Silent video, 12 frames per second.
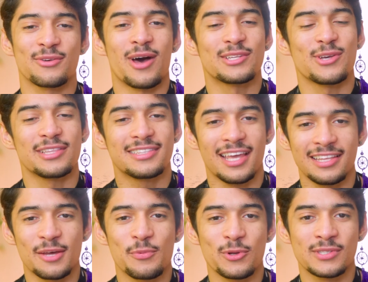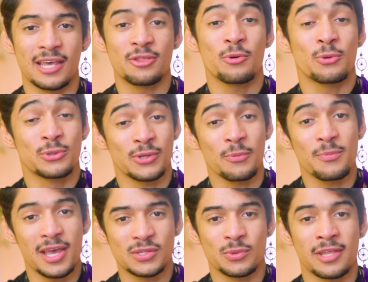quase 80% usam
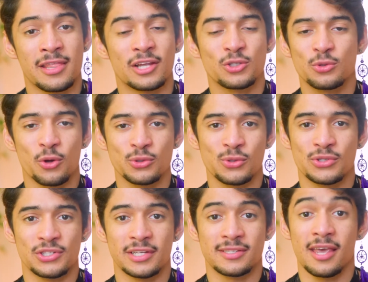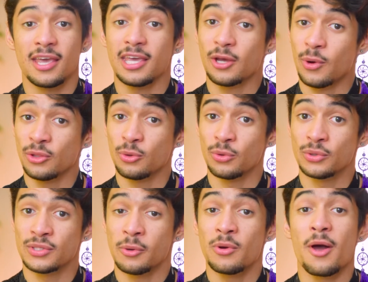mesmo a internet todos os dias. E quando
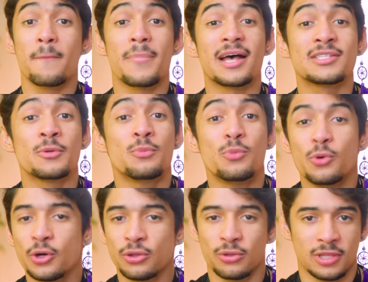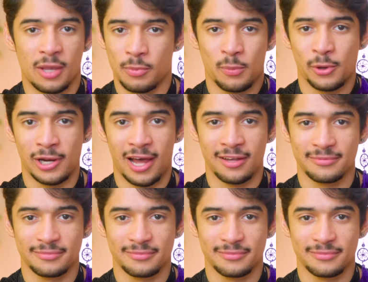usam, passam muito tempo por lá.